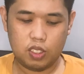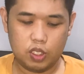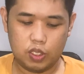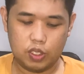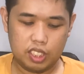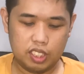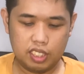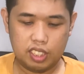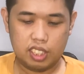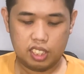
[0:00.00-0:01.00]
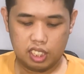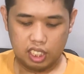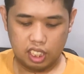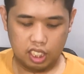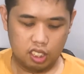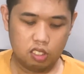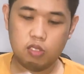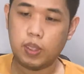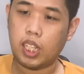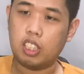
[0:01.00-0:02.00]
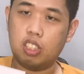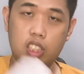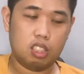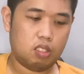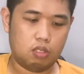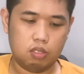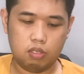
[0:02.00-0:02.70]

Ayun. Ang ganda nung packaging niya.